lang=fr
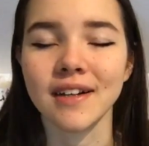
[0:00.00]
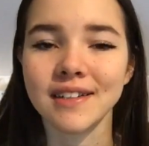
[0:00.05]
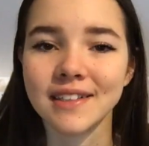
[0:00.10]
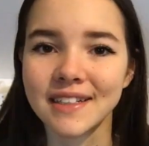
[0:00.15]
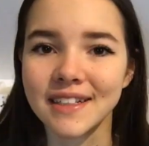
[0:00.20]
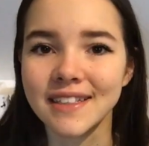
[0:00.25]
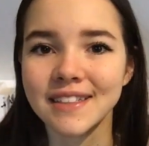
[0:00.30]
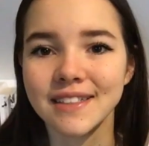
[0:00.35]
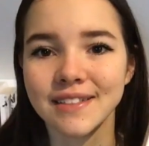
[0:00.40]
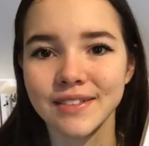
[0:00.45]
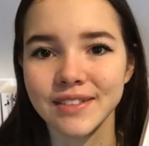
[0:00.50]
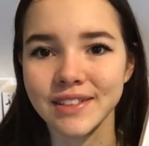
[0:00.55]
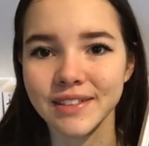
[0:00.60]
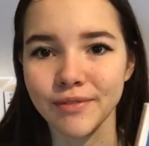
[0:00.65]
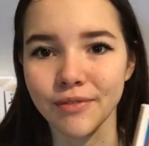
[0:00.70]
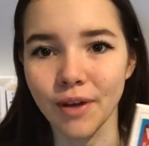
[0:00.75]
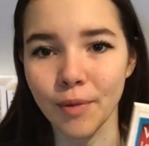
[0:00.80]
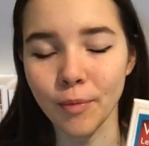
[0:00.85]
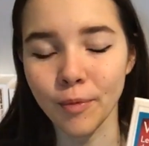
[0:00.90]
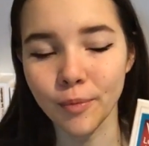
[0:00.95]
Hein. Là, euh,
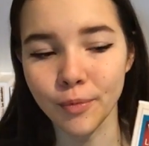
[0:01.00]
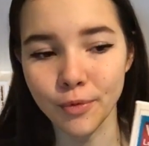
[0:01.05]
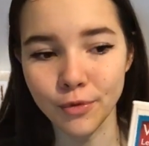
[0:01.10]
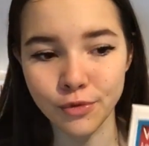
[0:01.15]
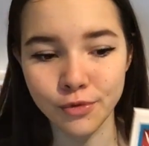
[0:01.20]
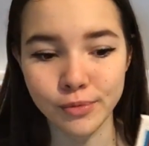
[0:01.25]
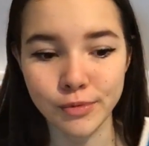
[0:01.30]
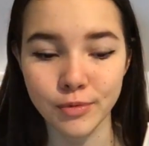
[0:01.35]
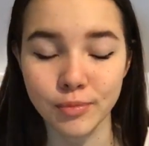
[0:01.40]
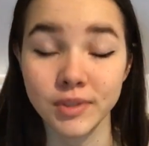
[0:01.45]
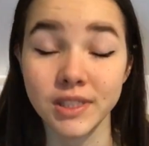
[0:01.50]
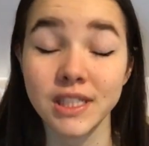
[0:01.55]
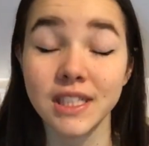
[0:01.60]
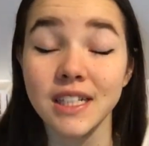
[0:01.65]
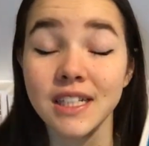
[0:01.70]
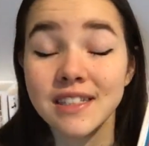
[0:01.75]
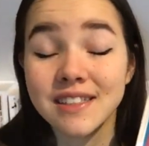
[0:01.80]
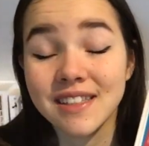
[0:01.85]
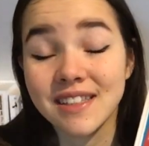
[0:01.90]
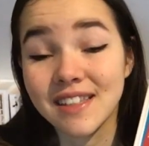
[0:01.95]
c'est vraiment beaucoup plus
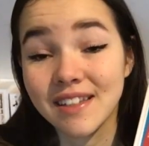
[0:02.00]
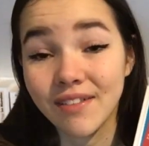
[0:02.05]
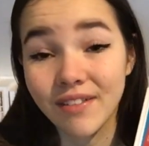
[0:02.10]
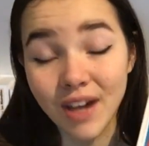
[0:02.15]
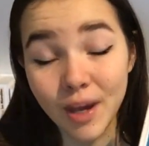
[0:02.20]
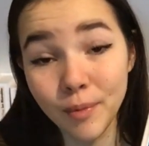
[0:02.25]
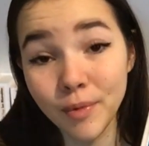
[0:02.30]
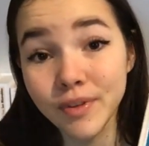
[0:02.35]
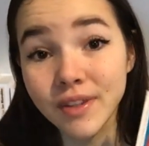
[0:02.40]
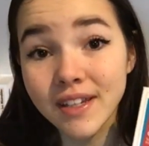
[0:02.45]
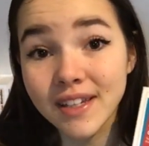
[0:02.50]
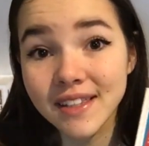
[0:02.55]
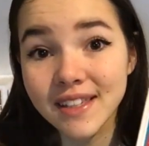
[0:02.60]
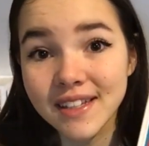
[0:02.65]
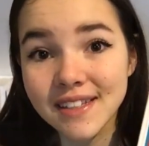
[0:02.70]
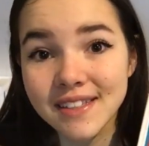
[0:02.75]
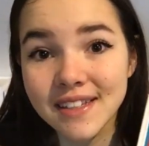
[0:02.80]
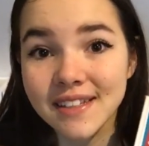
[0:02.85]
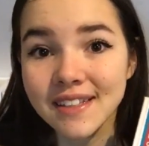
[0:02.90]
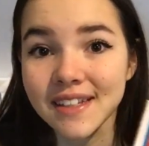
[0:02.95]
petit et c'était vraiment très
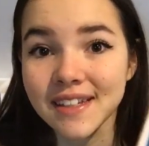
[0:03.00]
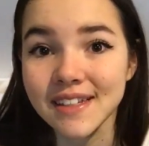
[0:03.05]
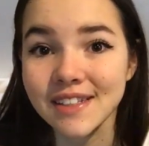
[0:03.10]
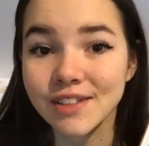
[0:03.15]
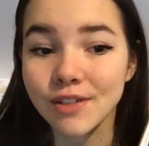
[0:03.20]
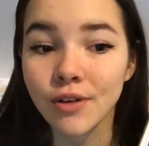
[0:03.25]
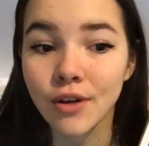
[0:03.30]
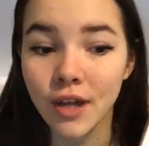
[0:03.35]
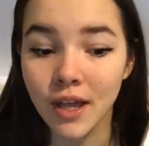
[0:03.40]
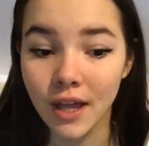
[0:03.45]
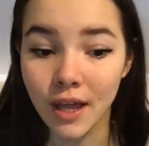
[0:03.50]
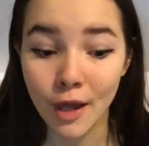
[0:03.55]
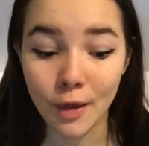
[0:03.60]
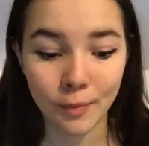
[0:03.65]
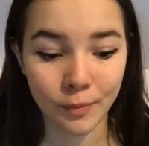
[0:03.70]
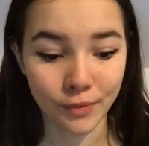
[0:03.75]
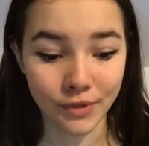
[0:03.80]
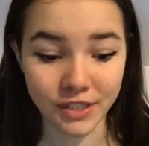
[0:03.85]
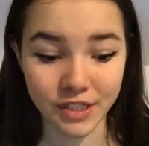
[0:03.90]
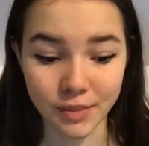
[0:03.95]
très intéressant.
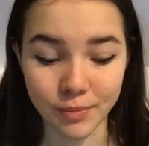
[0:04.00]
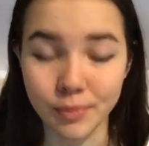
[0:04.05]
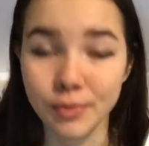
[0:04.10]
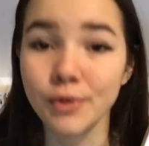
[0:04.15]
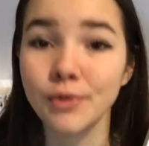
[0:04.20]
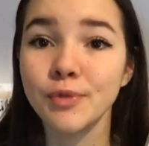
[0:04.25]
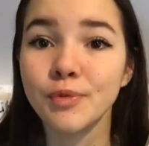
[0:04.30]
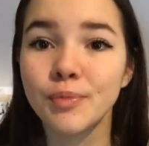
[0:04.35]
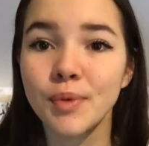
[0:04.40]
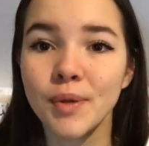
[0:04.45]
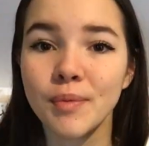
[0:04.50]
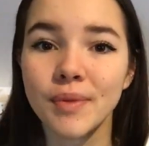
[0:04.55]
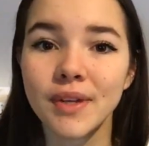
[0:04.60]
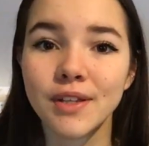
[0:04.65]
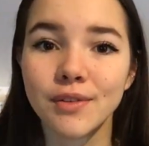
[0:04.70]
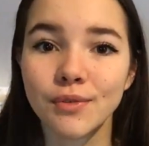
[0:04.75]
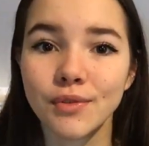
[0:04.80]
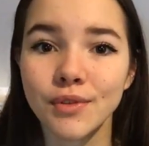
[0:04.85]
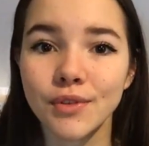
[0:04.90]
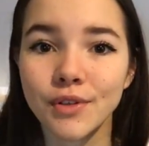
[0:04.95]
Moi, j'ai beaucoup
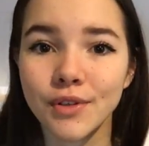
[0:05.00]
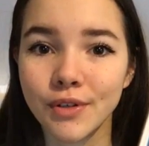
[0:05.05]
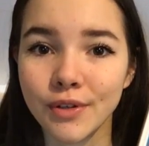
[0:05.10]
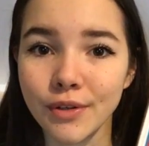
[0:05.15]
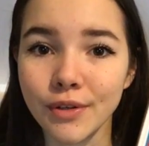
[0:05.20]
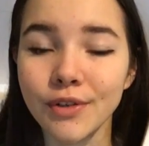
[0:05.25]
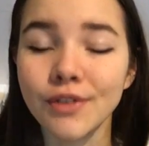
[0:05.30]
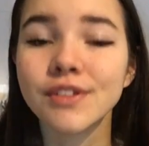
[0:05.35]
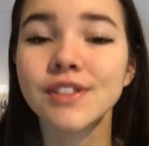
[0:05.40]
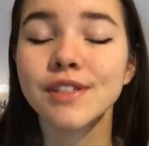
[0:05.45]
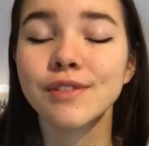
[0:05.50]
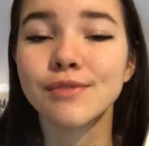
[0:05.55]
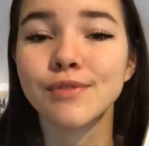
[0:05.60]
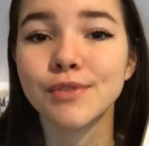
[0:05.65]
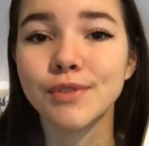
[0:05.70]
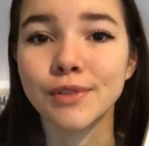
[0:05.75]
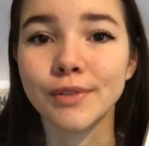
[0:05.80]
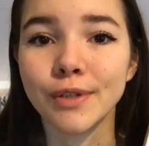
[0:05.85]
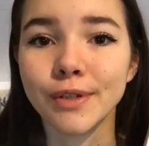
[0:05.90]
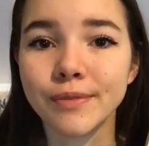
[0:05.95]
aimé, donc
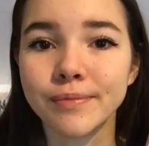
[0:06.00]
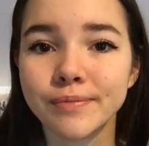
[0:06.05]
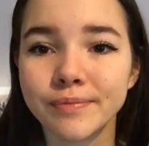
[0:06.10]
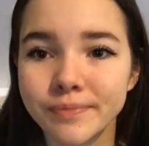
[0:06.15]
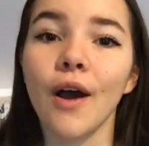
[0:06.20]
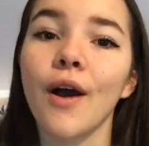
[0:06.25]
lancez-vous dedans.